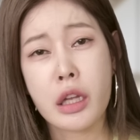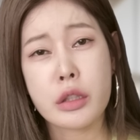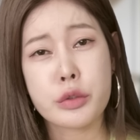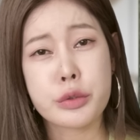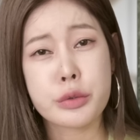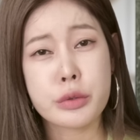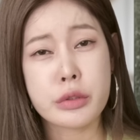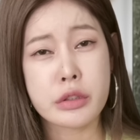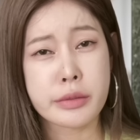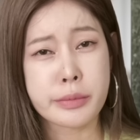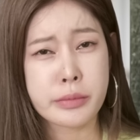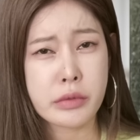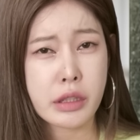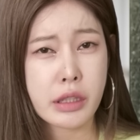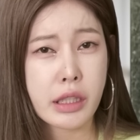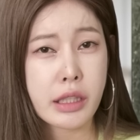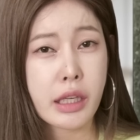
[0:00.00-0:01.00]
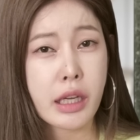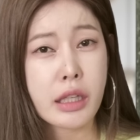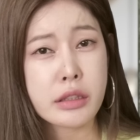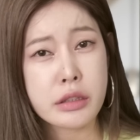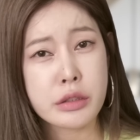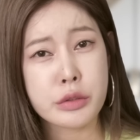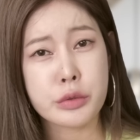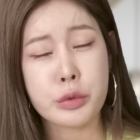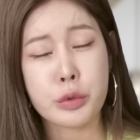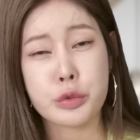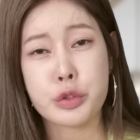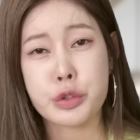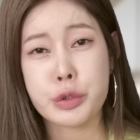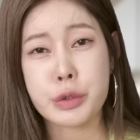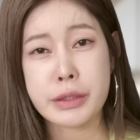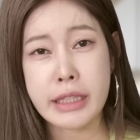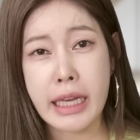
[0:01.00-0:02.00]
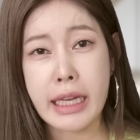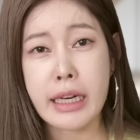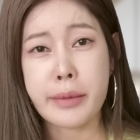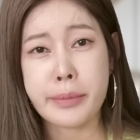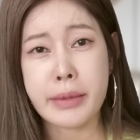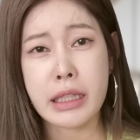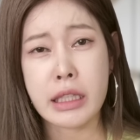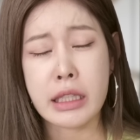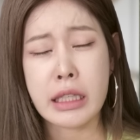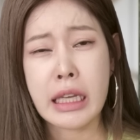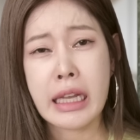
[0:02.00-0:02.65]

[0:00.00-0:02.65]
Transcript: 구금, 기아 등으로 죽은 사람이